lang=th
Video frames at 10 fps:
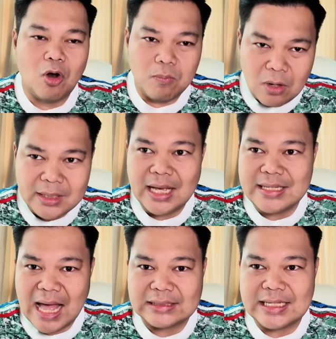ผมก็ยั
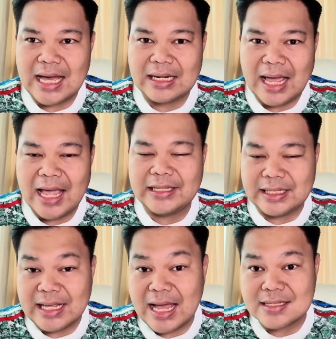งอยากจะให้
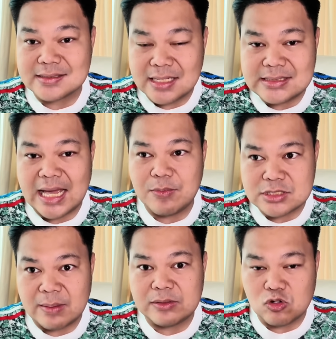เทนฮากซื้อใจ
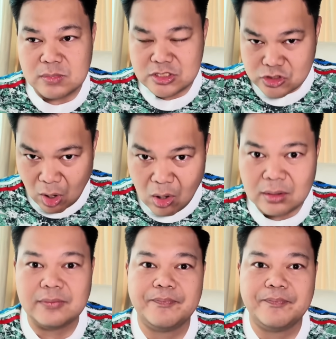ผู้สาประตูมือสอง